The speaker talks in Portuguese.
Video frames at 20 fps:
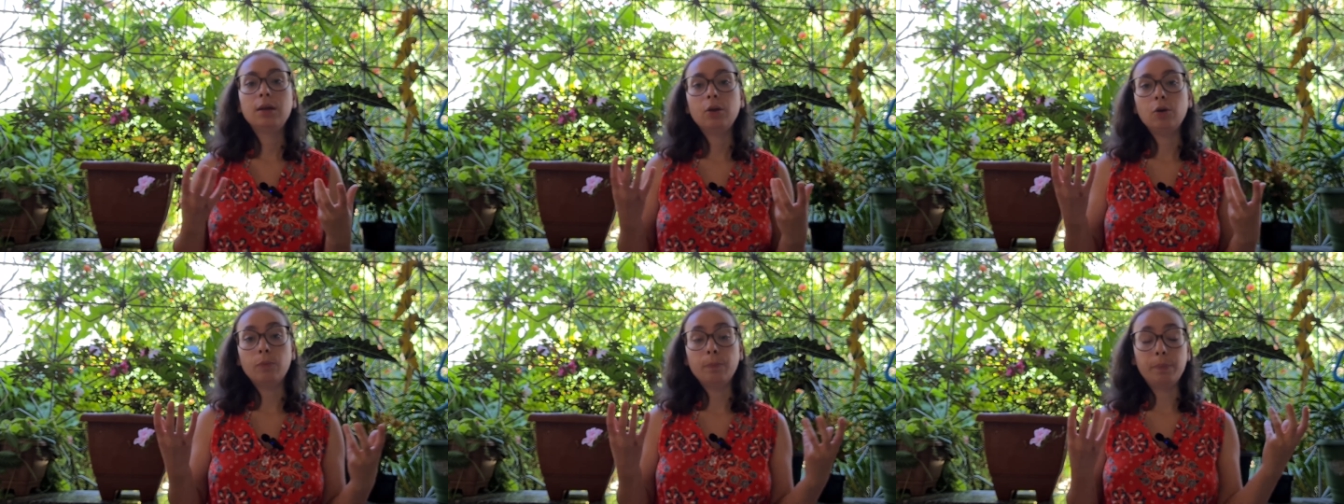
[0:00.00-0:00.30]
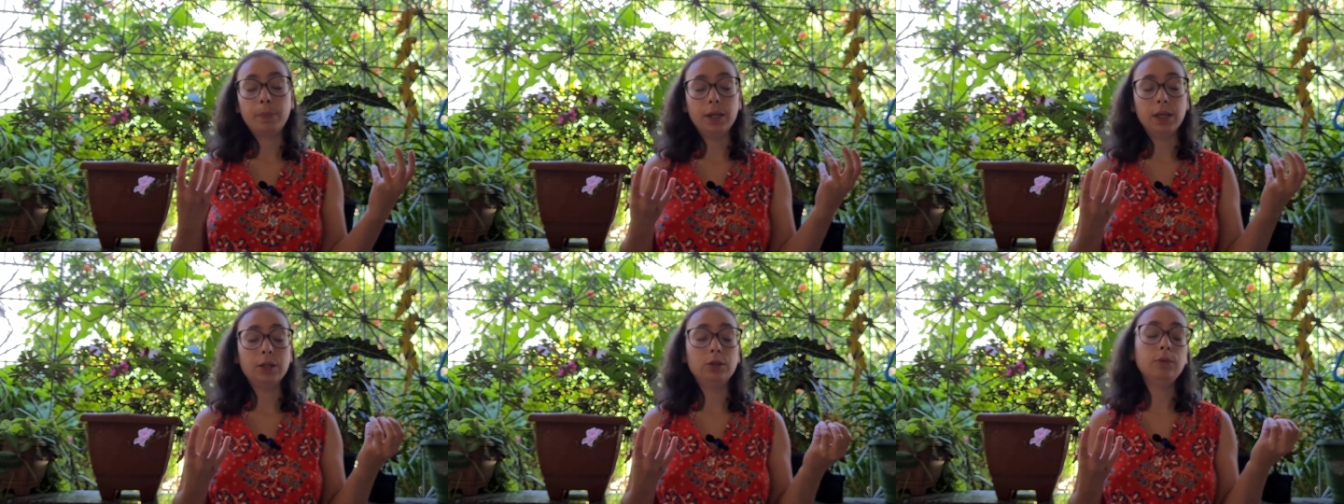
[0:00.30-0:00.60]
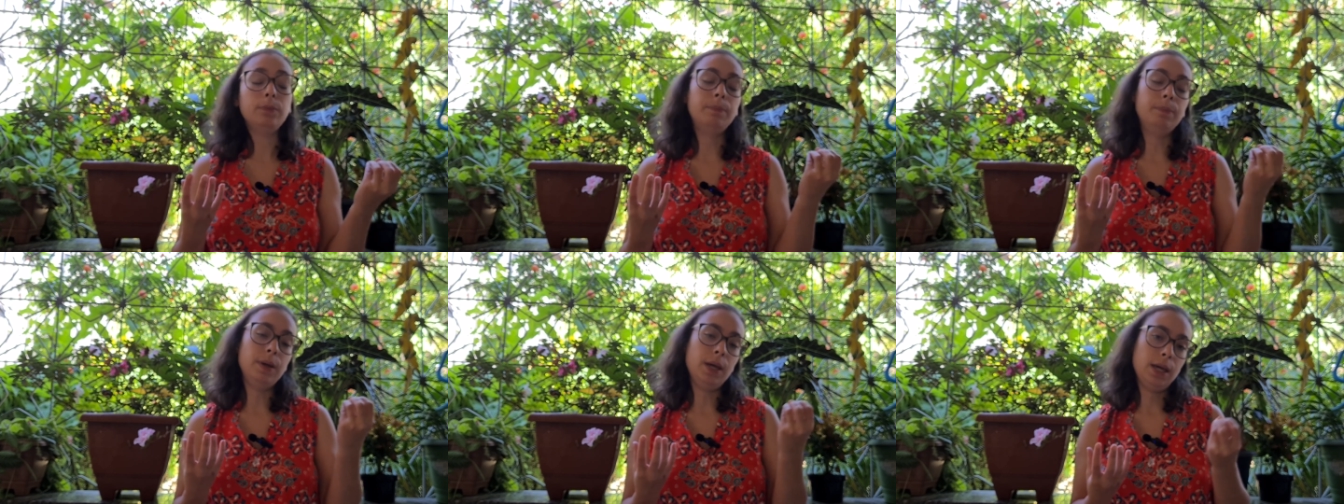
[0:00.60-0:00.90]
um
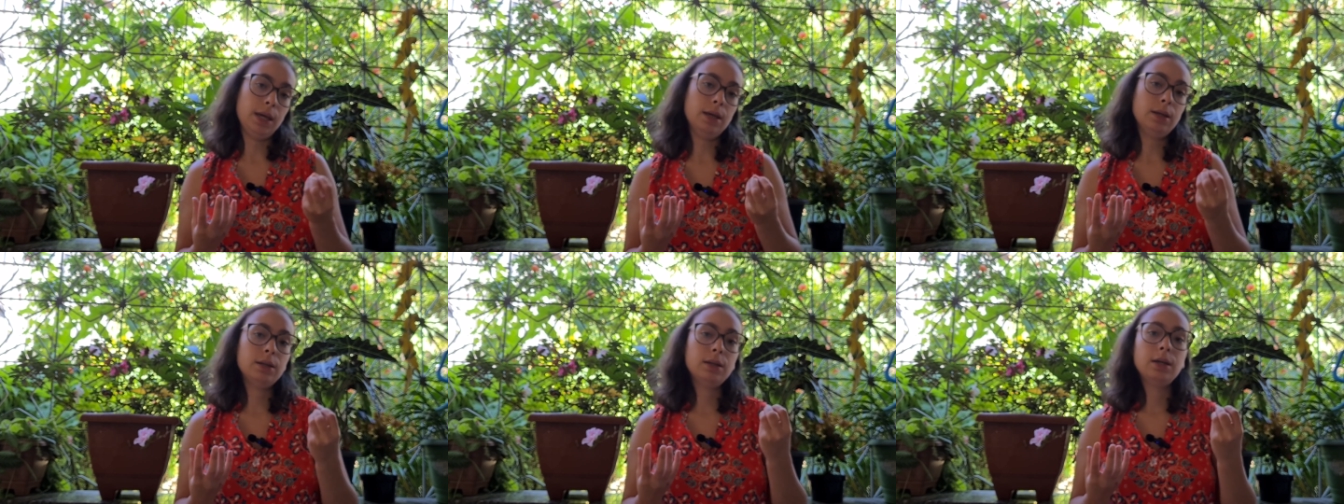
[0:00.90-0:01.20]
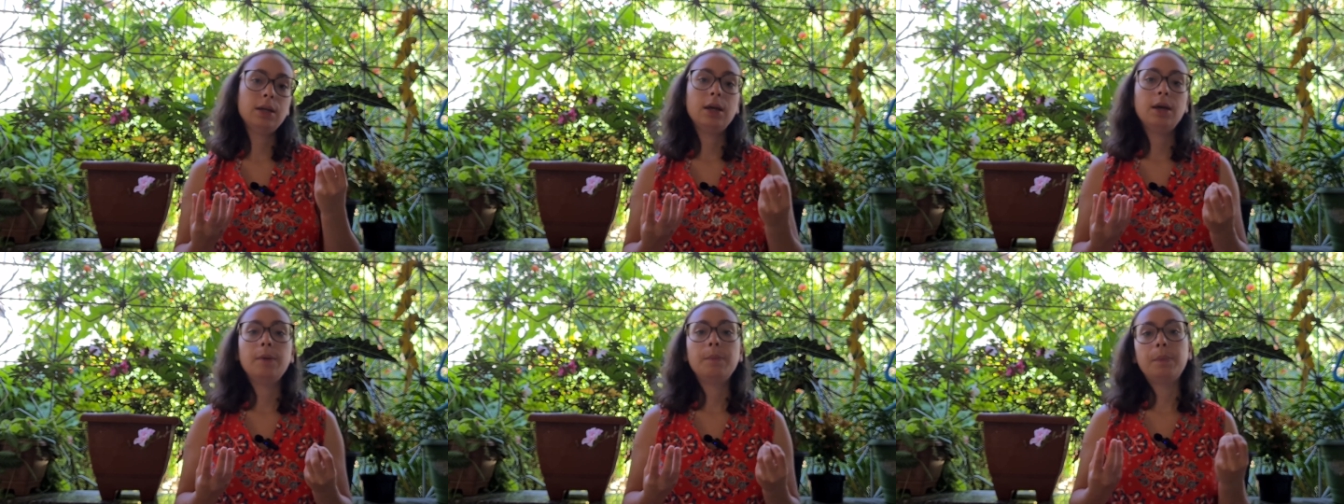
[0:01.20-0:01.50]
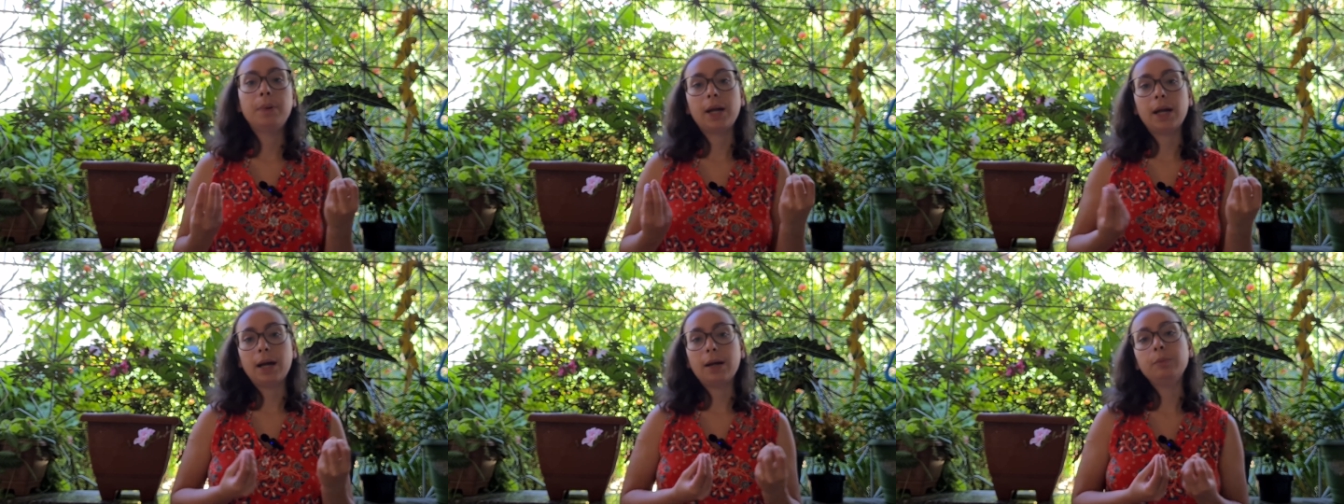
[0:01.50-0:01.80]
plano B
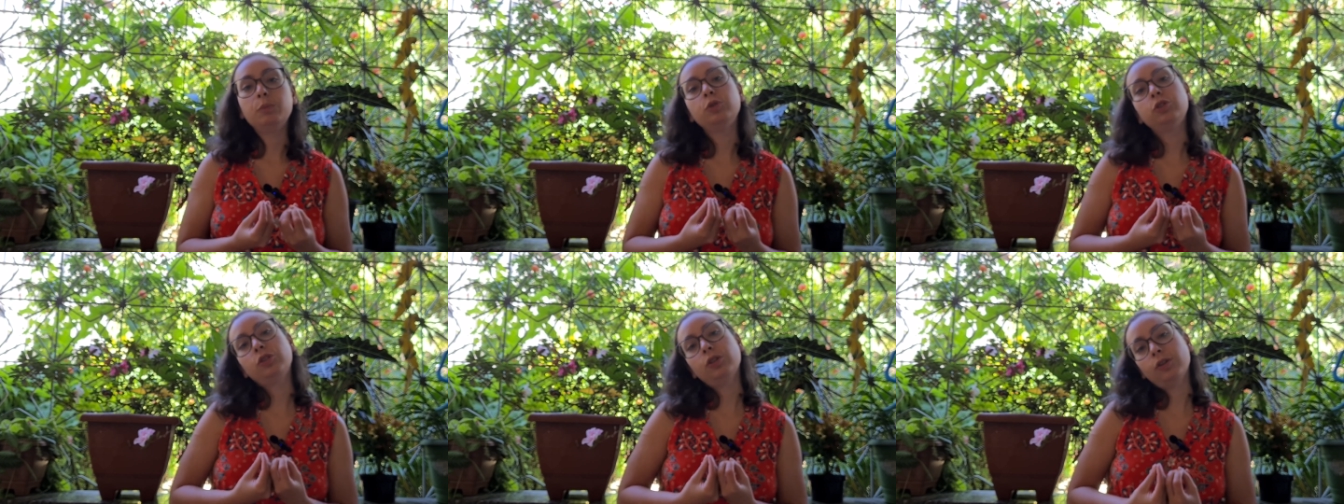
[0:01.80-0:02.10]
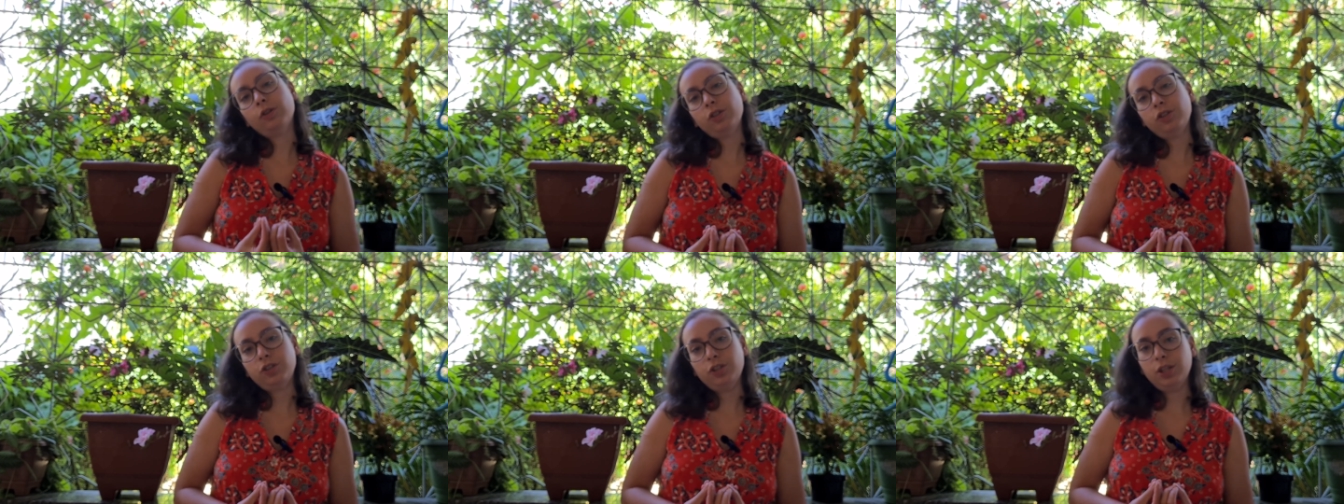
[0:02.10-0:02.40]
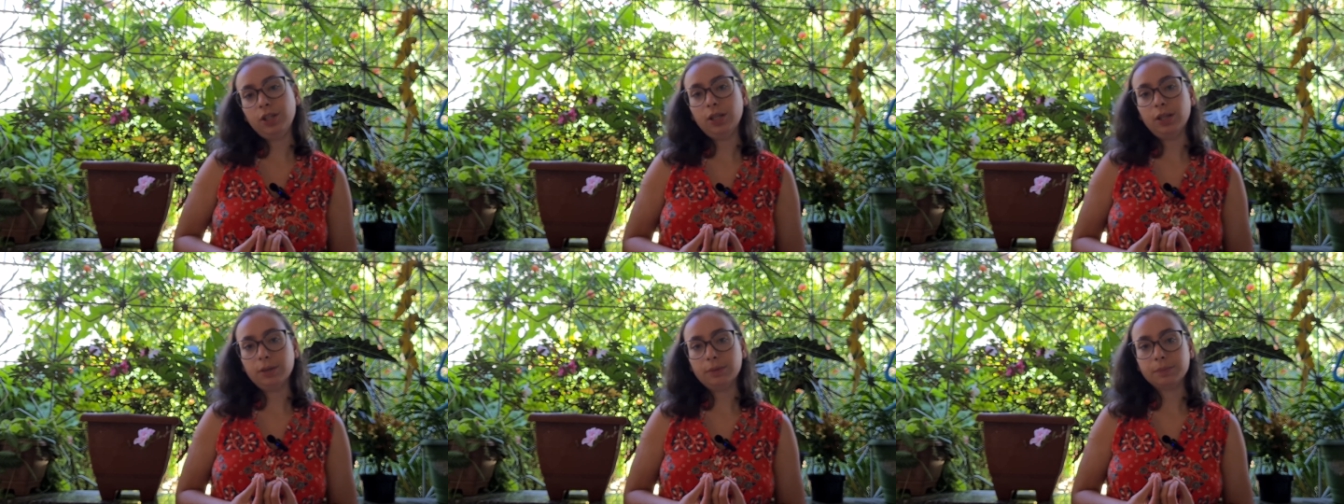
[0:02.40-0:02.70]
para a
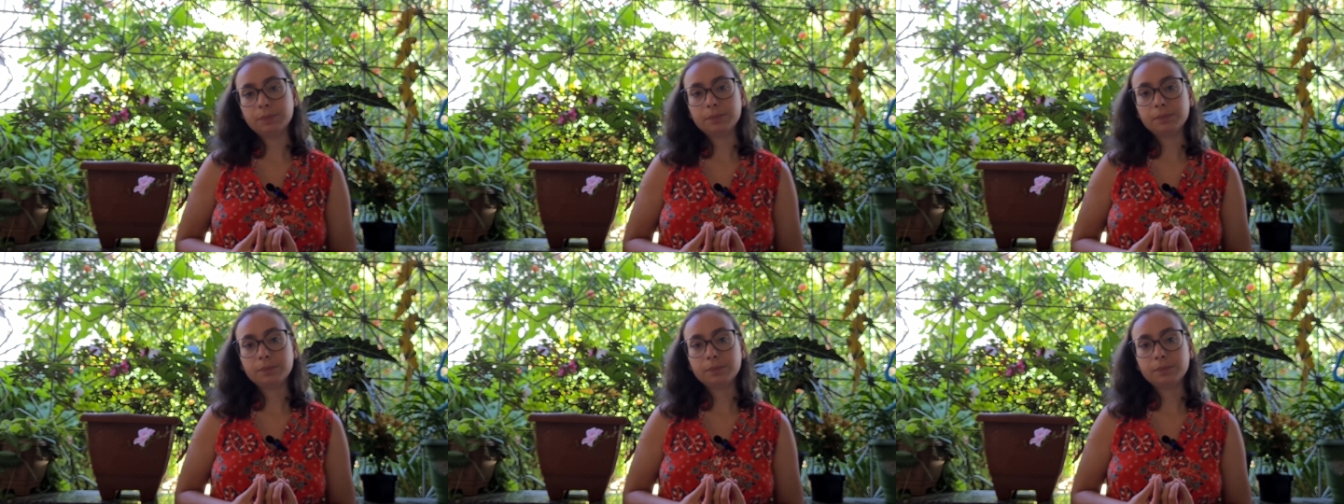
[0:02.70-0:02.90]
museologia.